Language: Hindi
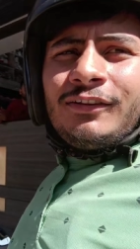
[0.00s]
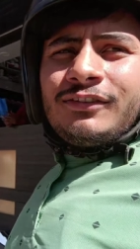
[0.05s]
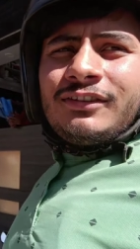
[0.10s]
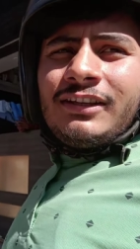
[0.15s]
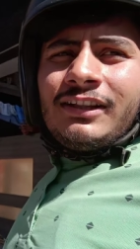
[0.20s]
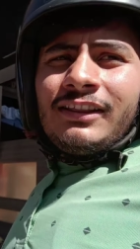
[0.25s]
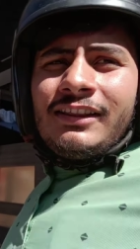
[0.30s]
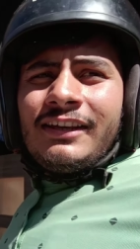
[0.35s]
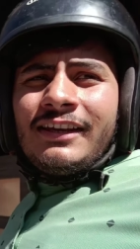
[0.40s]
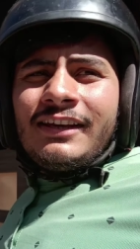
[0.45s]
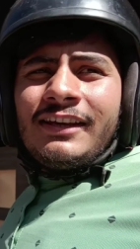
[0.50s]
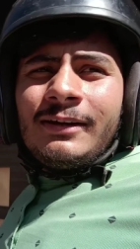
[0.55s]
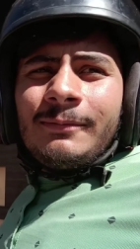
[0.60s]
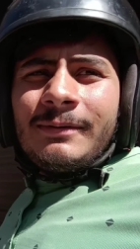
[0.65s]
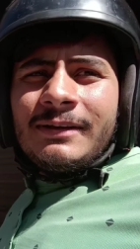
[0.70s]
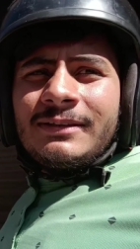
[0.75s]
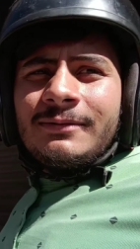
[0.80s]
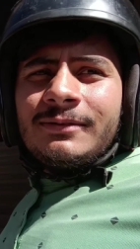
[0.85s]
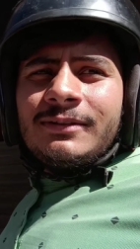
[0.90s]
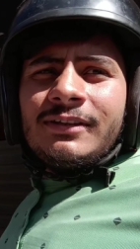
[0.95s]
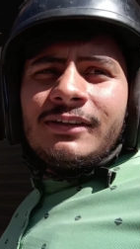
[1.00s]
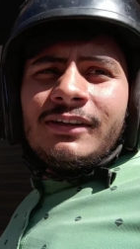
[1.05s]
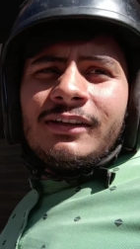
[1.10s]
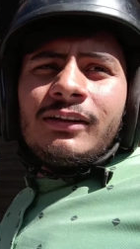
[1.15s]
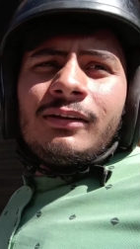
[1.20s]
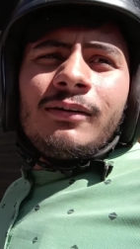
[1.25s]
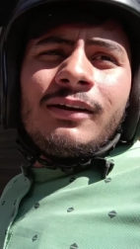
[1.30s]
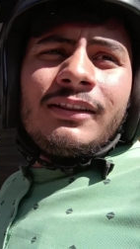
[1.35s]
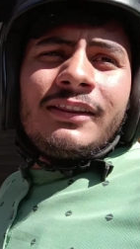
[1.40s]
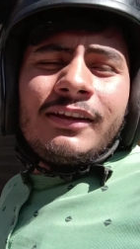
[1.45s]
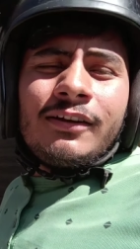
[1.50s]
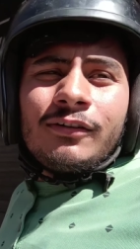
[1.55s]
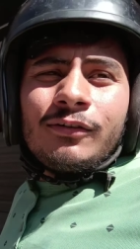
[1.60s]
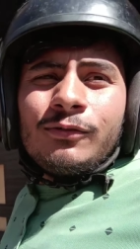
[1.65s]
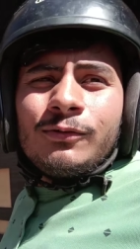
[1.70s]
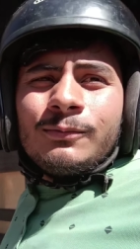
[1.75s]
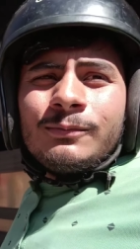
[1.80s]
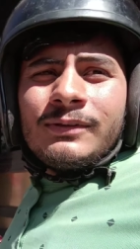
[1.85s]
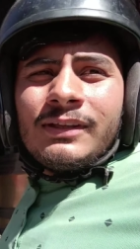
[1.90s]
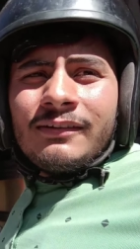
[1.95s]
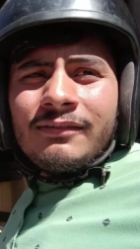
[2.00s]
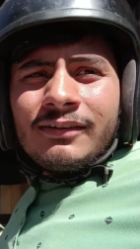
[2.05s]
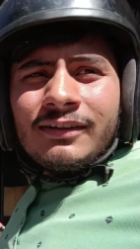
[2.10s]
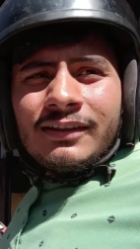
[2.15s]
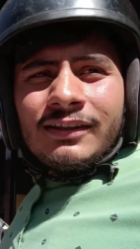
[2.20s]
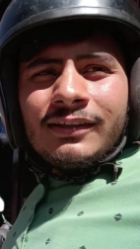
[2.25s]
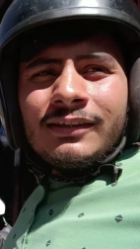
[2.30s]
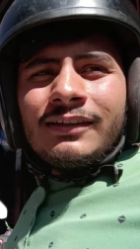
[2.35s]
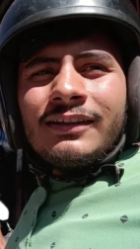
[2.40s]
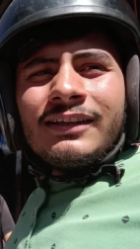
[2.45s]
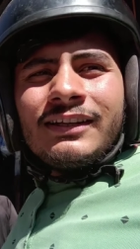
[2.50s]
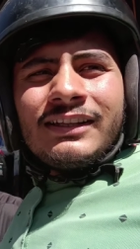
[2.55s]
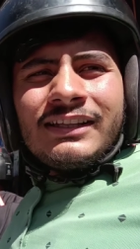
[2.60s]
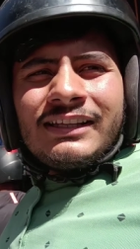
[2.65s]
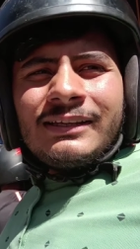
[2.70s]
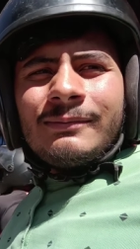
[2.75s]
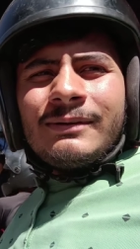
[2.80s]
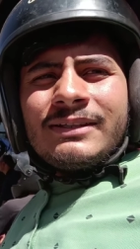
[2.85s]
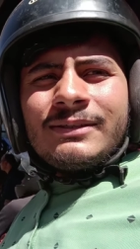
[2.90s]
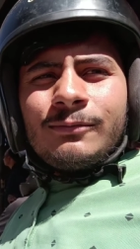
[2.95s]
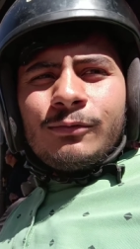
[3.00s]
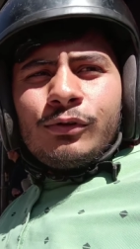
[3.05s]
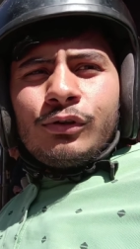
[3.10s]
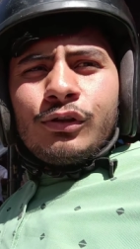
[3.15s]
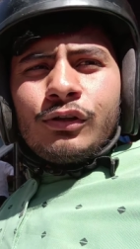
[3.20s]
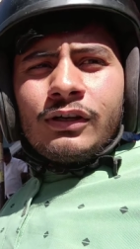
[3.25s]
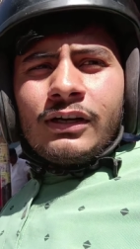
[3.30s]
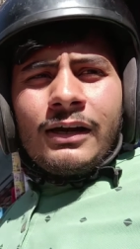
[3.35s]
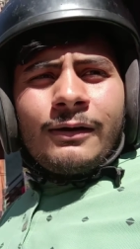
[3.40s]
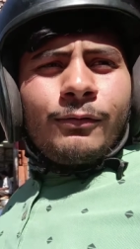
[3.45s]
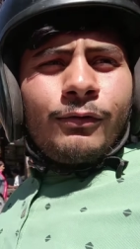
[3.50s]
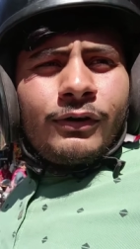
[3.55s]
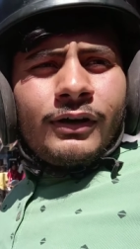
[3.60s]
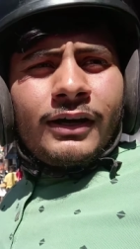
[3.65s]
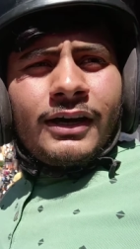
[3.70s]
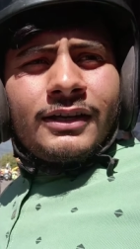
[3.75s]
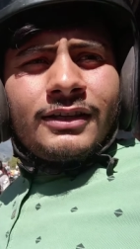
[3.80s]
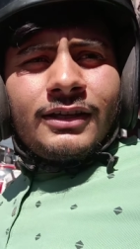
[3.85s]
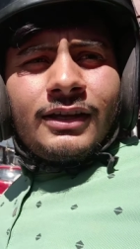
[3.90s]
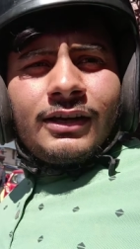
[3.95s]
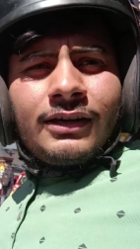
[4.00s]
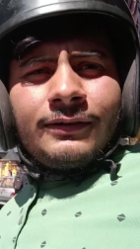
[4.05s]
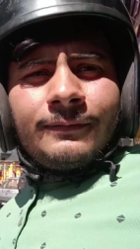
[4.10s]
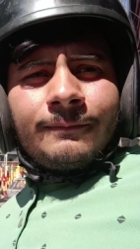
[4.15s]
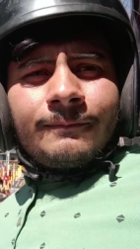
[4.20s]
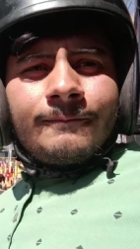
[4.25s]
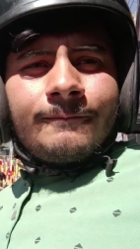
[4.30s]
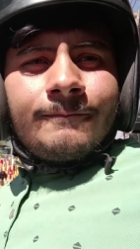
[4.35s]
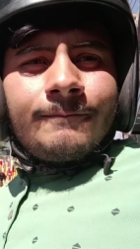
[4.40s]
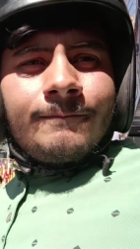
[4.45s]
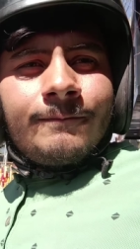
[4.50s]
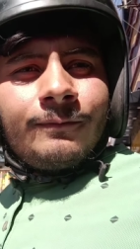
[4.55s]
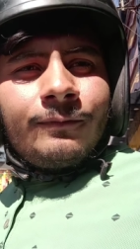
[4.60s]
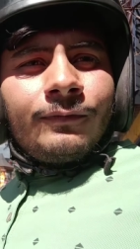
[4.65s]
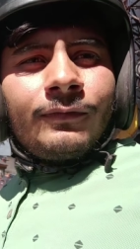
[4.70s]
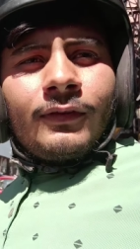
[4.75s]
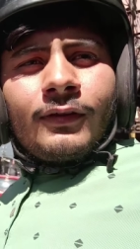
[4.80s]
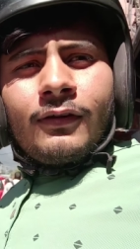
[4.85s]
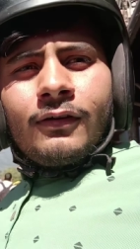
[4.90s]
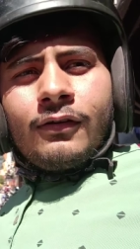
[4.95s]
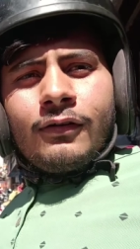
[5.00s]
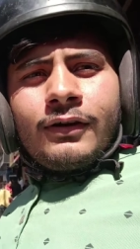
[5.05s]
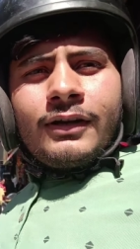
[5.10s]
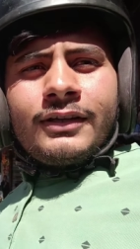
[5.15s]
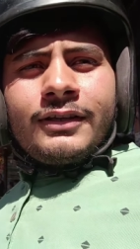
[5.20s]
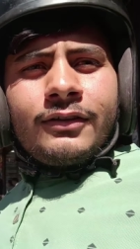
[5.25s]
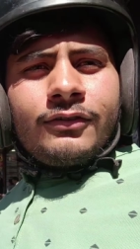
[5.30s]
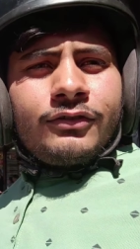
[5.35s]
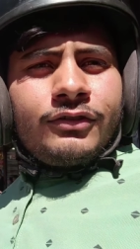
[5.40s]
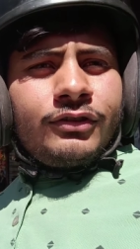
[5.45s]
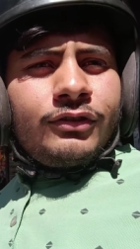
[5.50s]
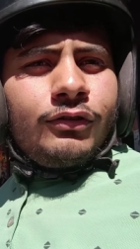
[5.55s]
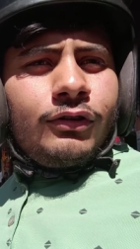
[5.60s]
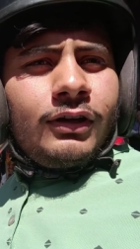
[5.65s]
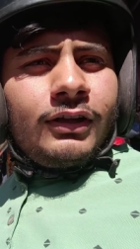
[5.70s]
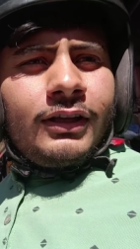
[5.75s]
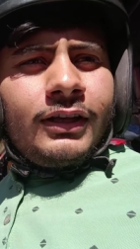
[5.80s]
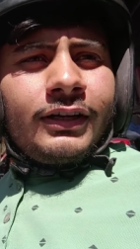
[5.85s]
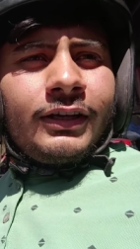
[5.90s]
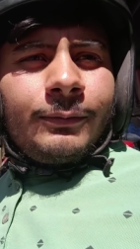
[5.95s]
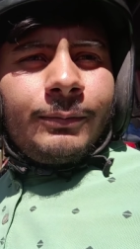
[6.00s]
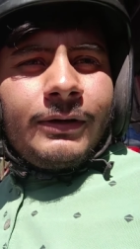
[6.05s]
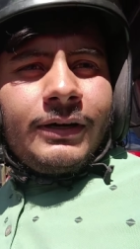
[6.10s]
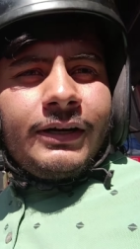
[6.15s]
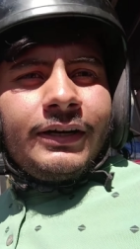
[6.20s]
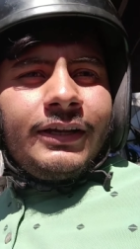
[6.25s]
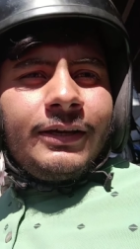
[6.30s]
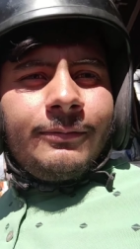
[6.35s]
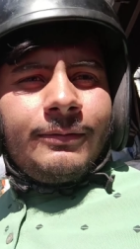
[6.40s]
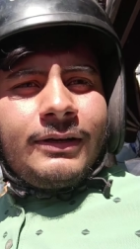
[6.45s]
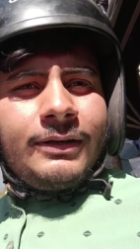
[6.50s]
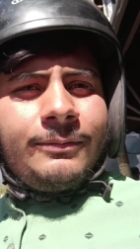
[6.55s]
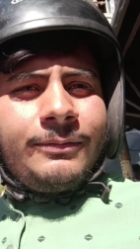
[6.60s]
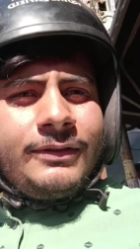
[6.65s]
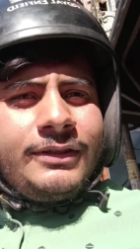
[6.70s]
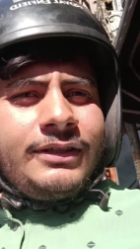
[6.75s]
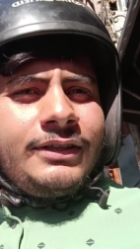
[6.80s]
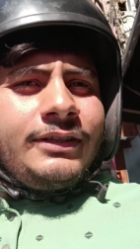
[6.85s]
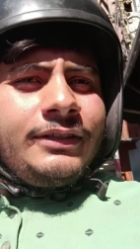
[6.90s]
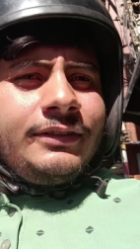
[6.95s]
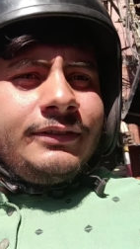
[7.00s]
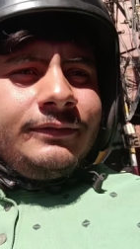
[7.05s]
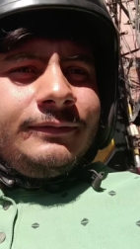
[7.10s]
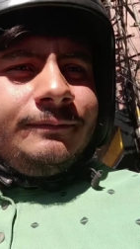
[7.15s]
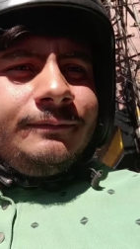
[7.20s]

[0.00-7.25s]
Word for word: तो चलते हैं यार पैसे से निकलवाते हैं और घूमते फिरते हैं निकलते हैं वैसे मूड तो ख़राब हो गया है सारा और ऐसे कुछ दो हज़ार की पार्टी हमारे पीछे